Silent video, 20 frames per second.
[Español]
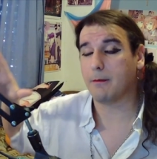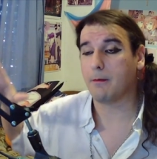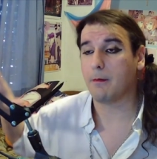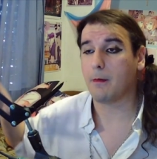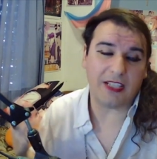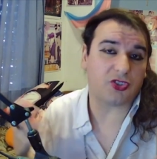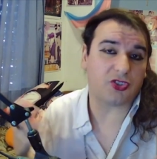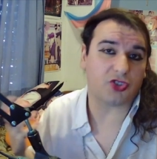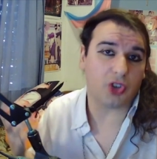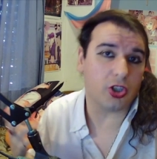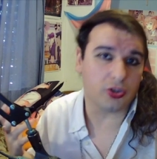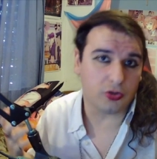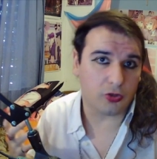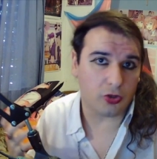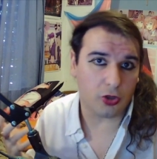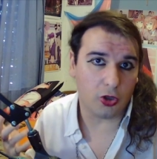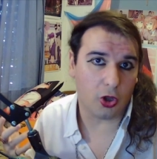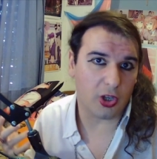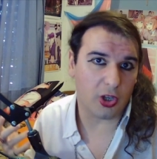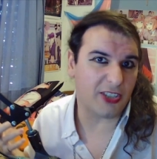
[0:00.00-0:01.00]
¿Cuáles
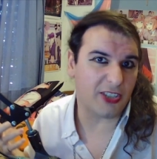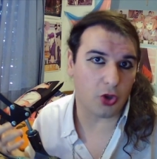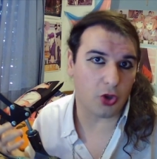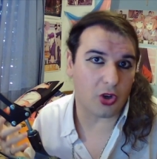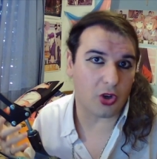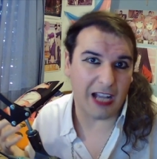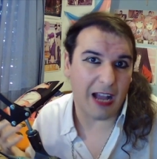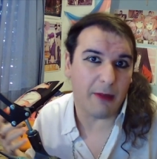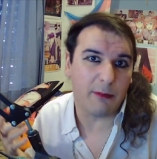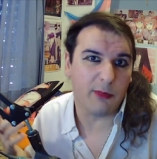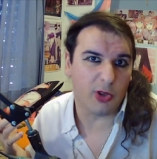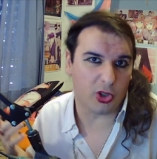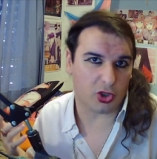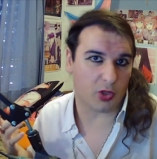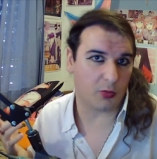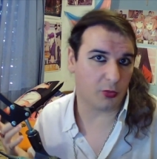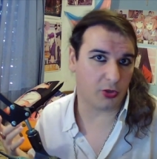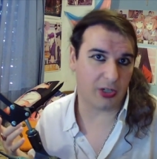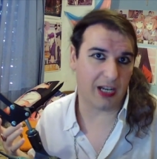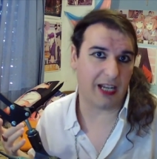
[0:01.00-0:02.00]
son los, esos
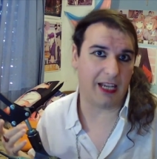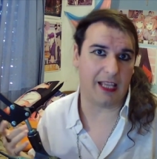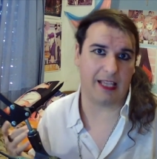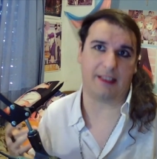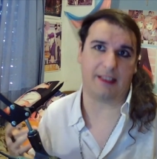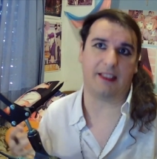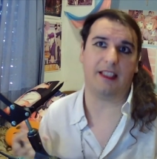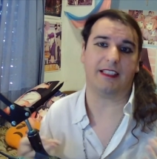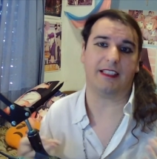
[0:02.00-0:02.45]
cambios hormonales?